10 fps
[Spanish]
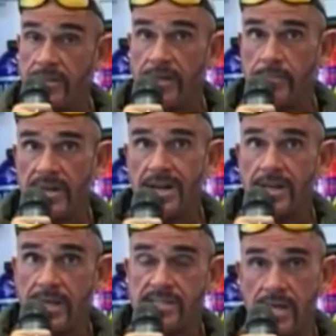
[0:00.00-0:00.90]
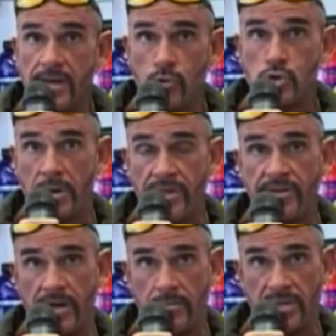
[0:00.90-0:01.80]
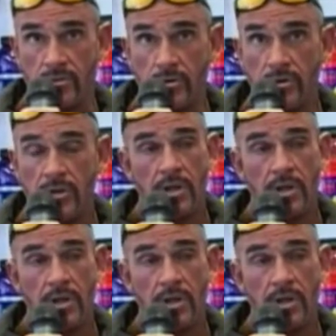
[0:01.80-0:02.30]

determinan que está en un sobreentrenamiento.